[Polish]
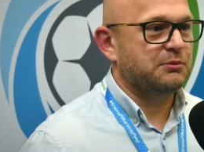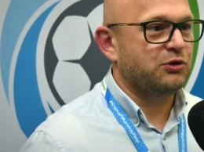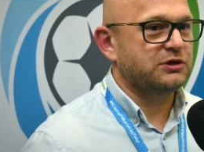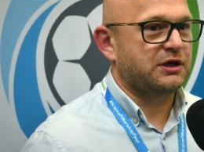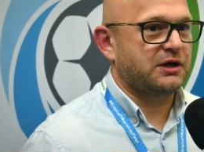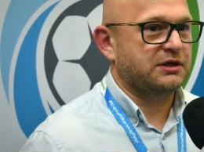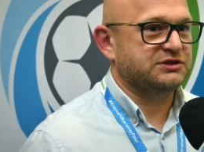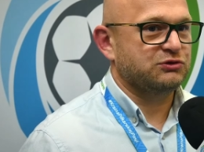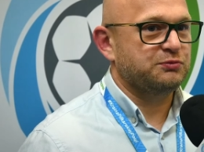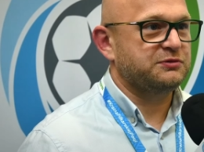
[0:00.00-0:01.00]
moda na
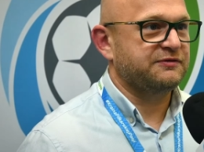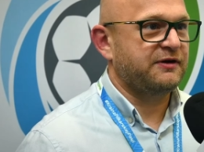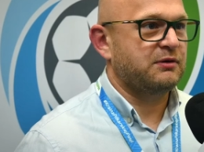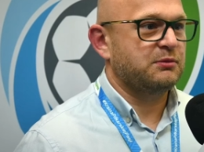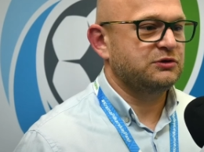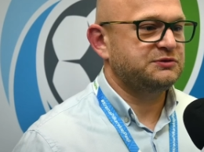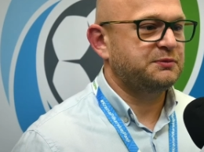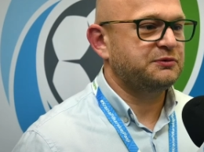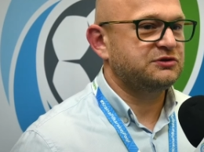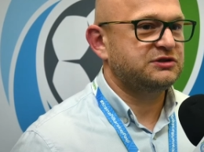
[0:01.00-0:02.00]
nasz klub trwała, bo to
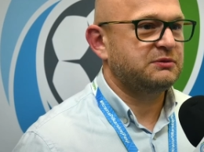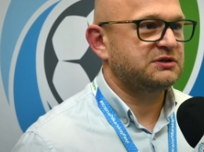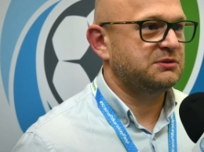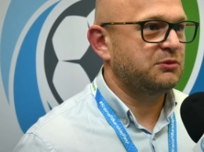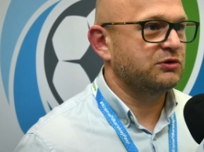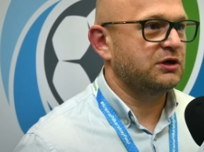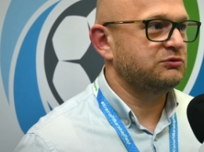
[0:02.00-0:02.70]
po prostu stała się moda.